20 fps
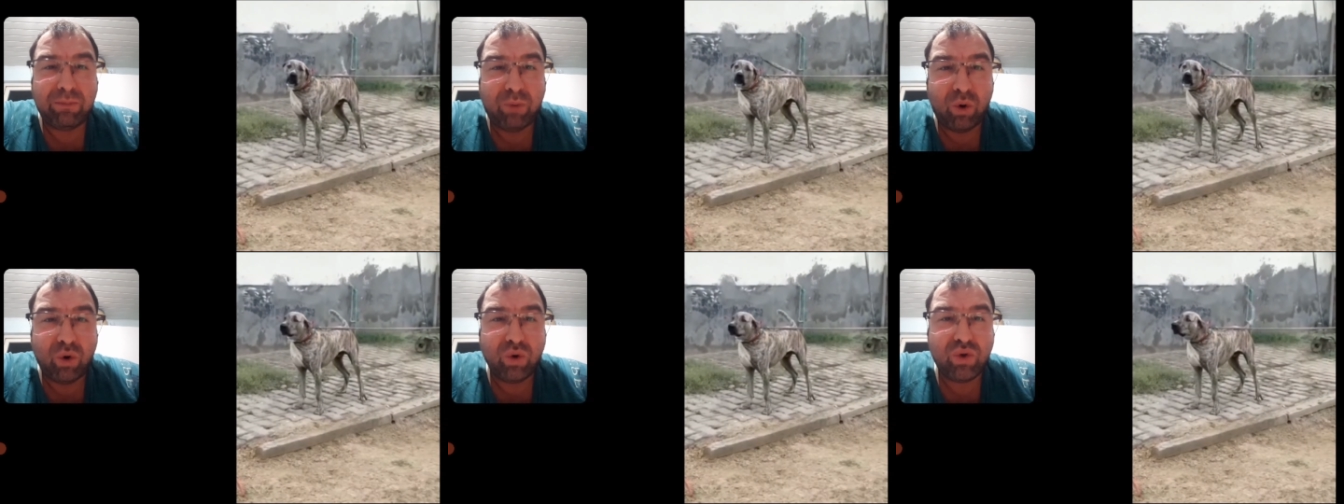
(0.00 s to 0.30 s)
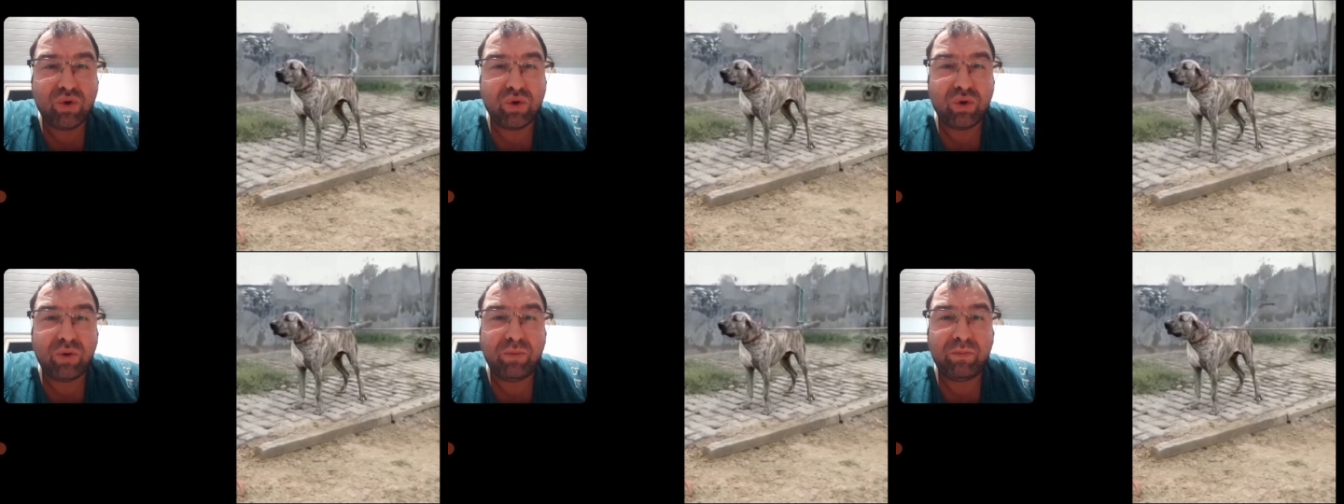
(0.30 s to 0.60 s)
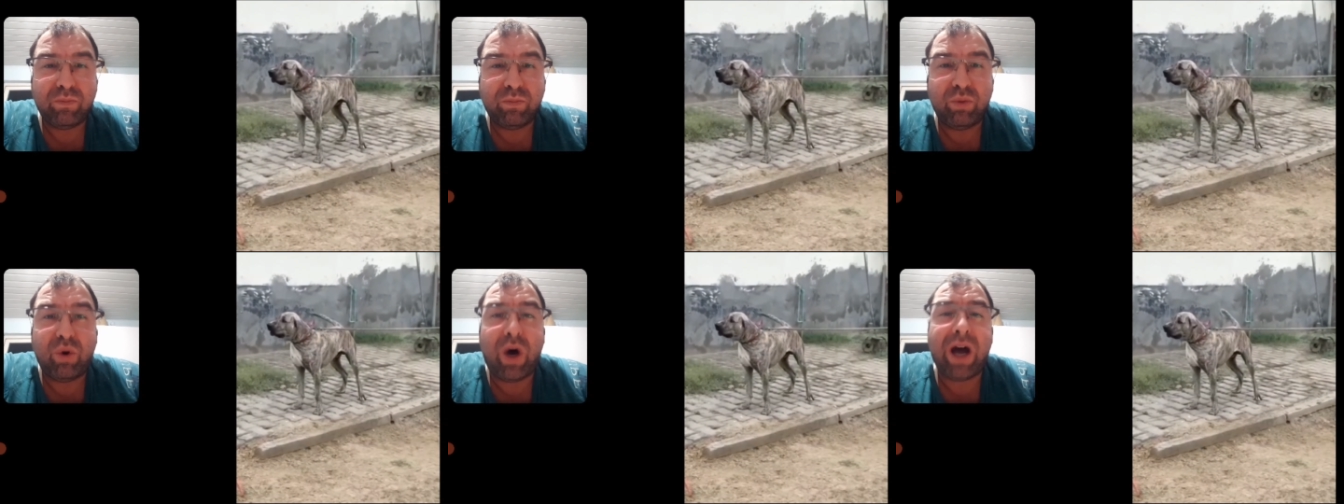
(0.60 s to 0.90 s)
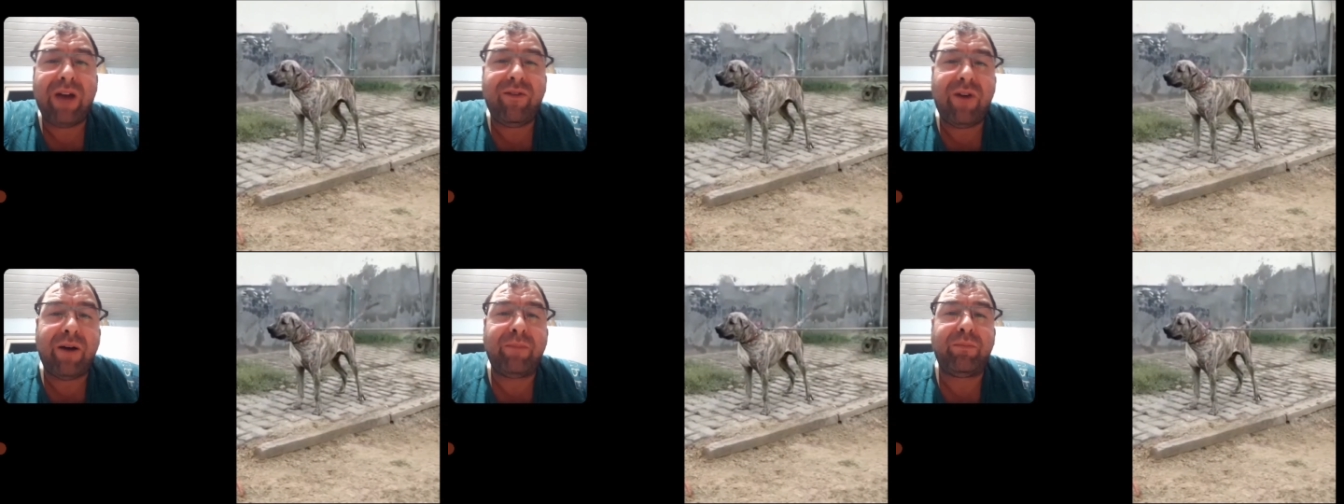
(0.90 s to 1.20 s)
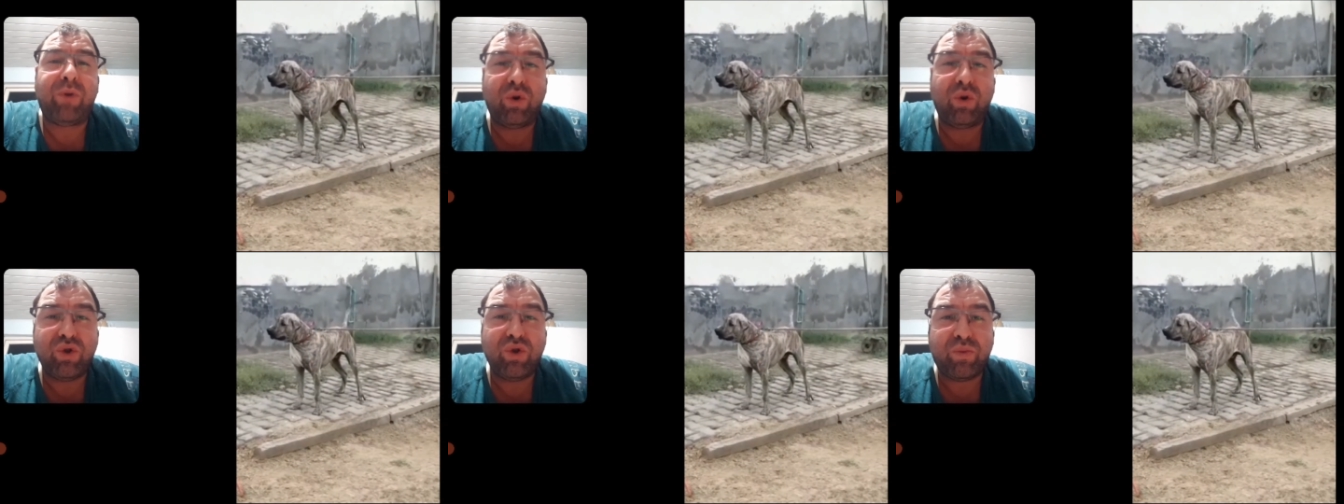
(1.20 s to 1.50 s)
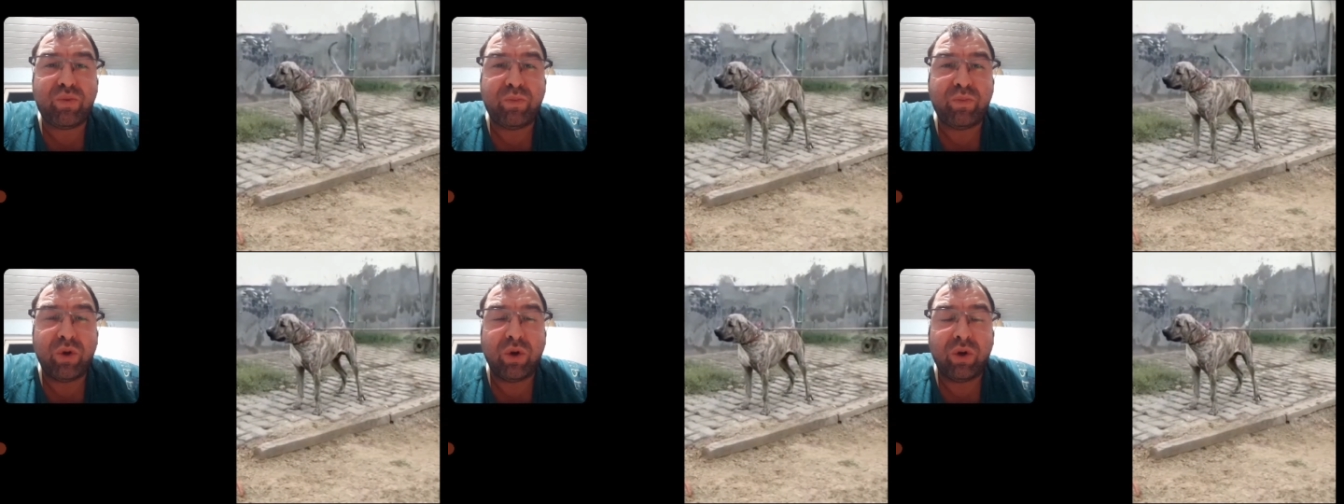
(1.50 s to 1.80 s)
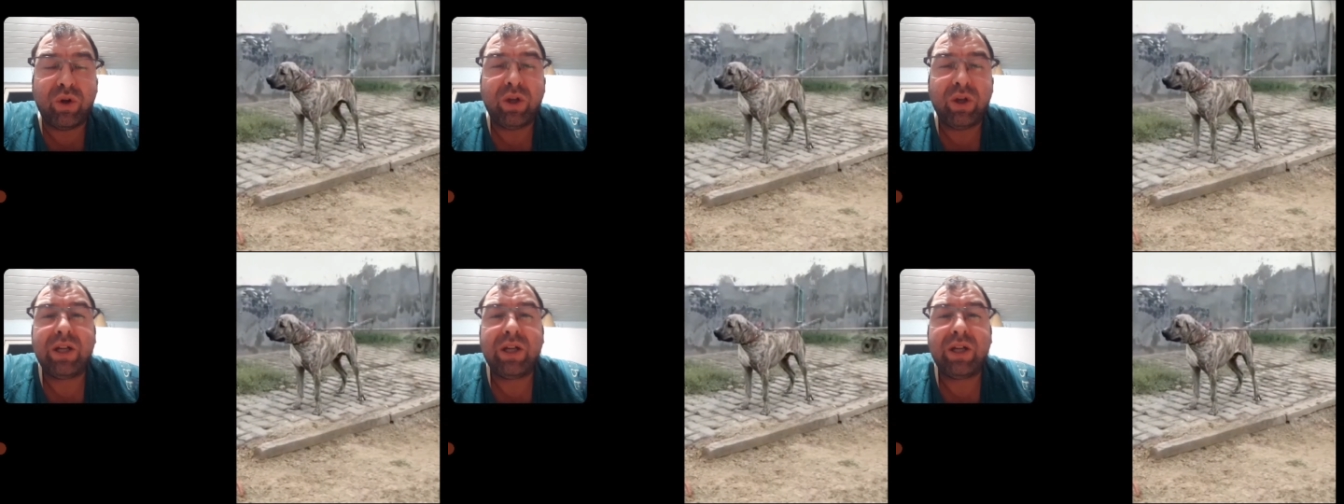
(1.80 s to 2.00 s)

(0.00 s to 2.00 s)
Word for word: boğuşur. Bu hayvan boğuşmuyor.